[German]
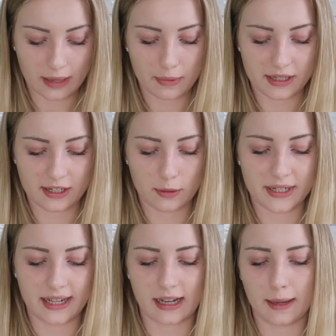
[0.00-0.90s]
Schreibt mal in die
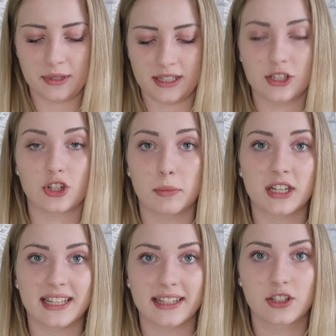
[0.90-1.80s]
Kommentare, habt ihr
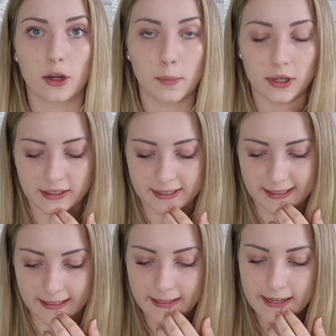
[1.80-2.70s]
Germany's Next Topmodel
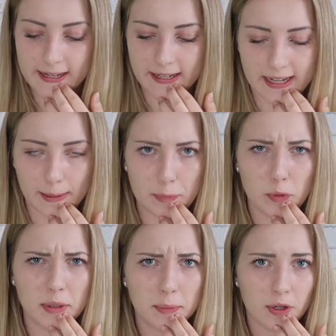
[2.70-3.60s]
gesehen? Ich habe
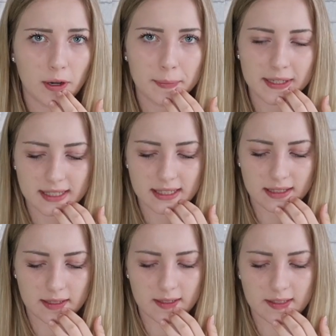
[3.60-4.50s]
nur mitbekommen, dass
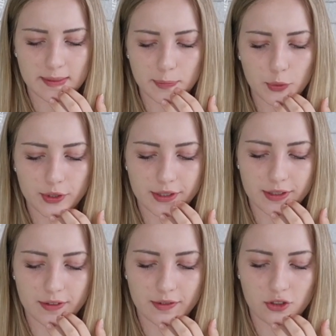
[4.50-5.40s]

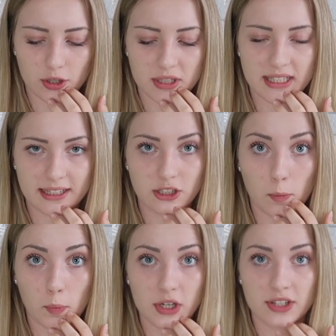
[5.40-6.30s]
Simone Germany's Next
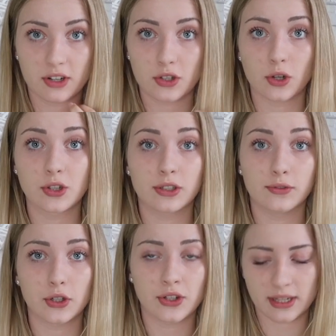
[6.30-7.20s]
Top Model 2019
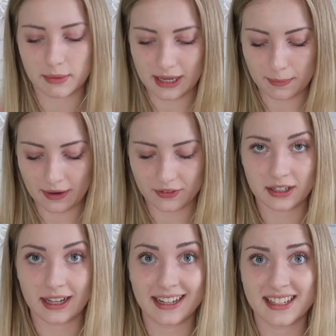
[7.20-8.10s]
geworden ist. Aber ich habe
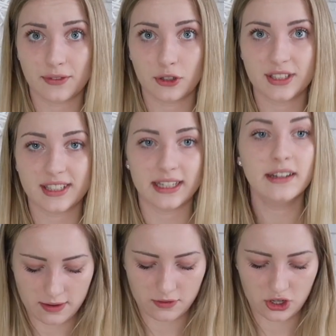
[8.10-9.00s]
einfach gar nichts davon
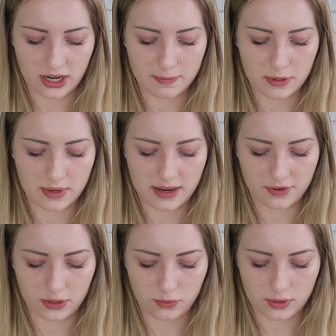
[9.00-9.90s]
gesehen. Aber wir schreiben immer
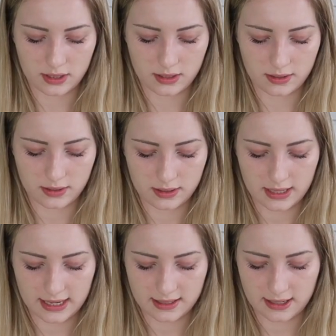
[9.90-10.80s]
einfach nur
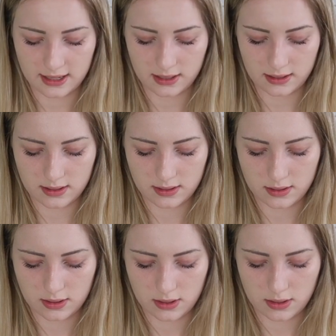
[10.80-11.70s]
herzlichen
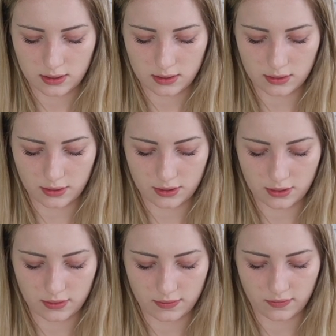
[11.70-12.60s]

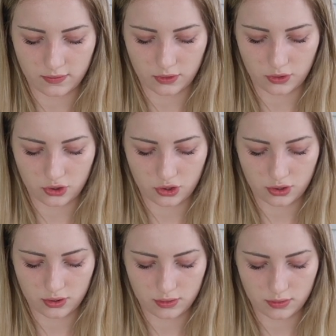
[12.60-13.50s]
Glückwunsch.